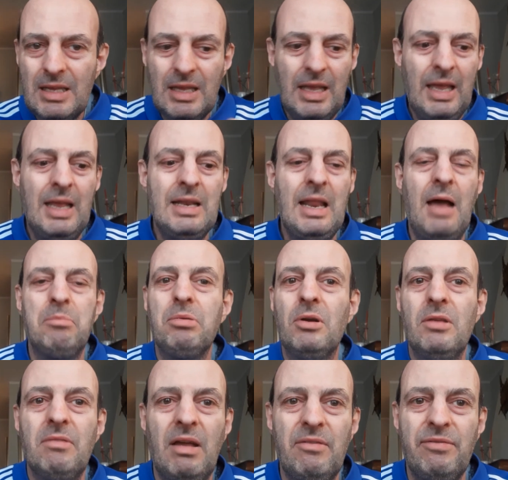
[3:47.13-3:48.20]
e il
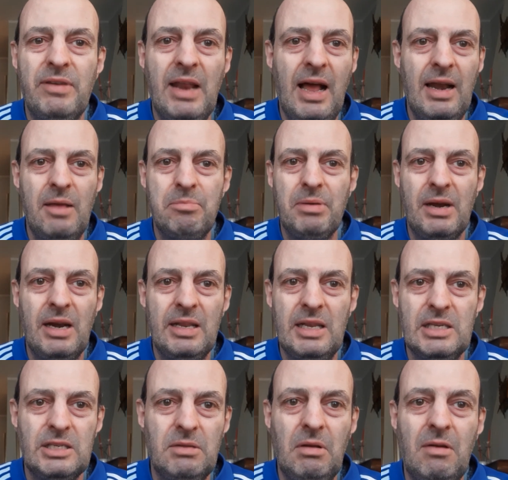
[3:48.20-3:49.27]
Napoli va in finale per
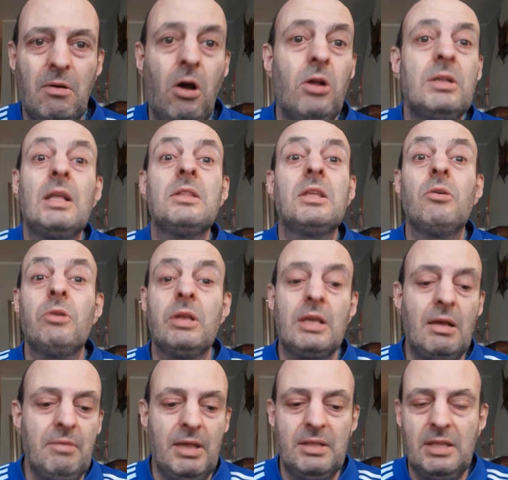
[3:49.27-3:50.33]
l'ennesima volta
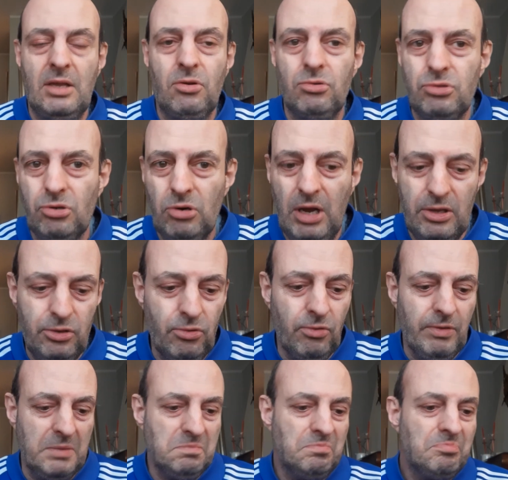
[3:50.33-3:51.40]
teoricamente contro la
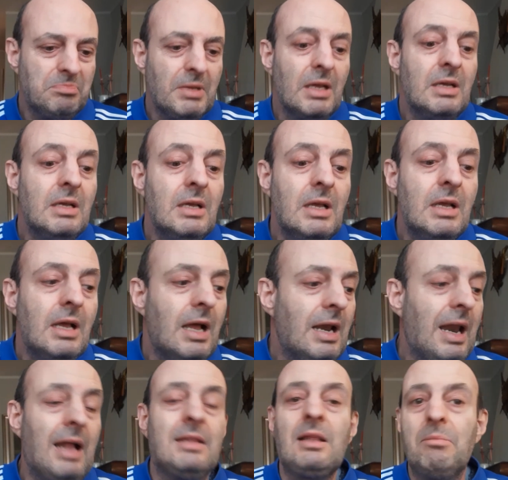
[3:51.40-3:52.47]
Juve.
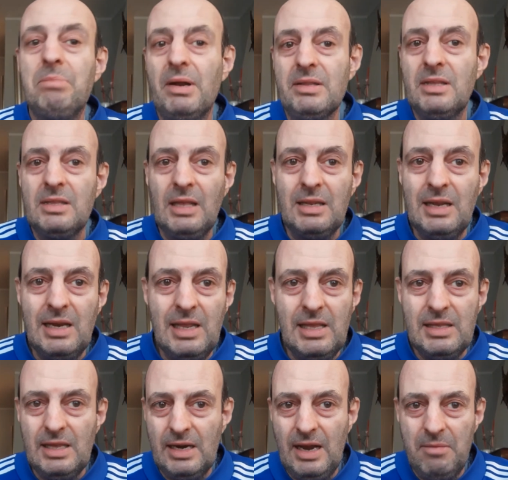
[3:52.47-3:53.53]
L'altra partita
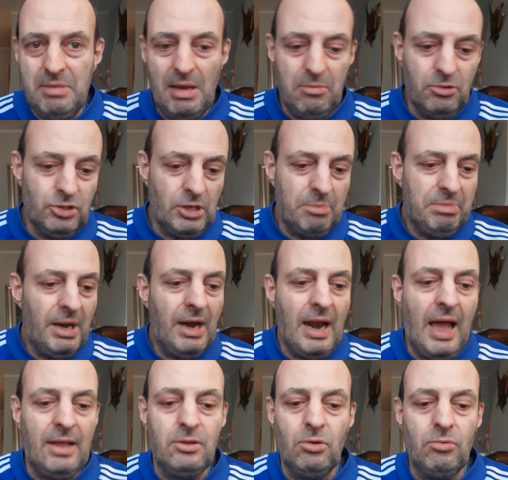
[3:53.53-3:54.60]
dell'Inter ne abbiamo già
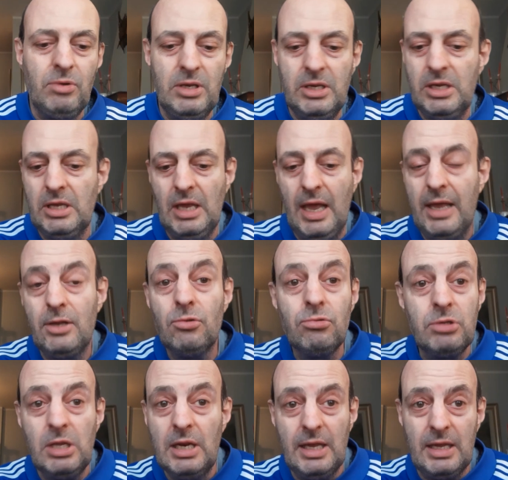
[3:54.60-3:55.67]
parlato, quindi è
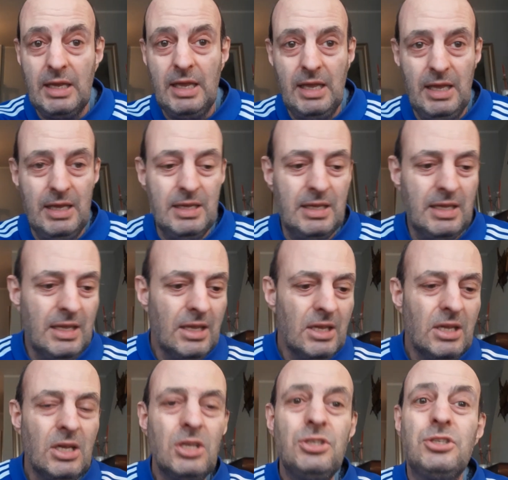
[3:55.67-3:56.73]
inutile che
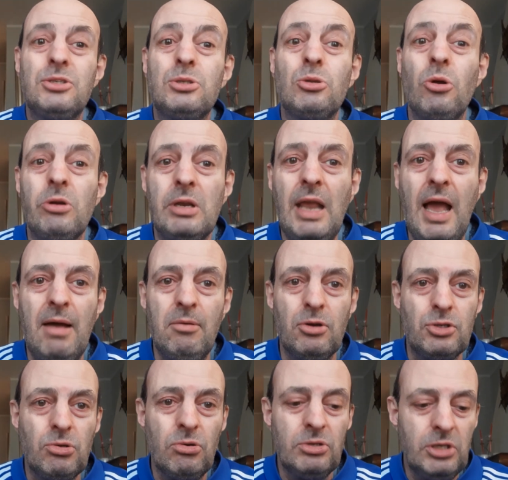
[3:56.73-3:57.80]
torniamo
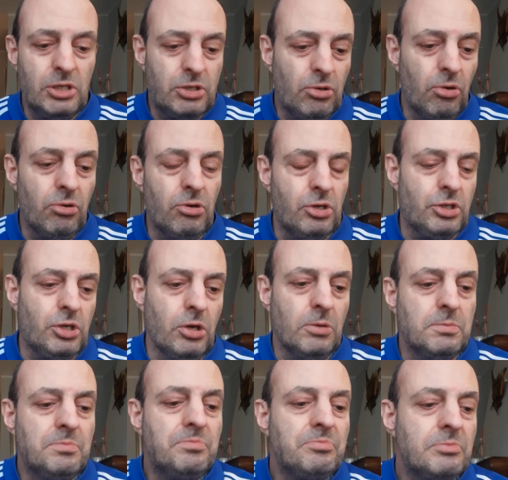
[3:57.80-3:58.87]
sul discorso.
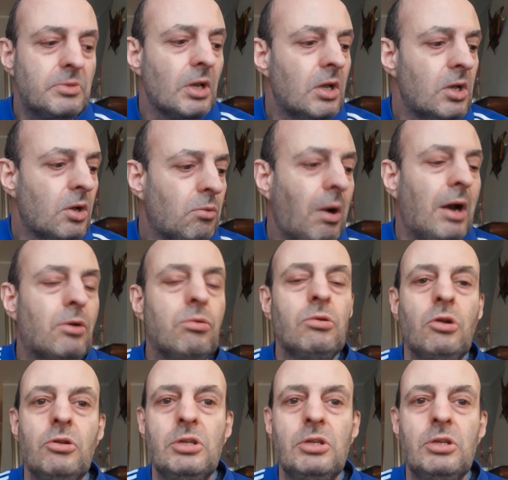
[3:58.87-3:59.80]
Qualcuno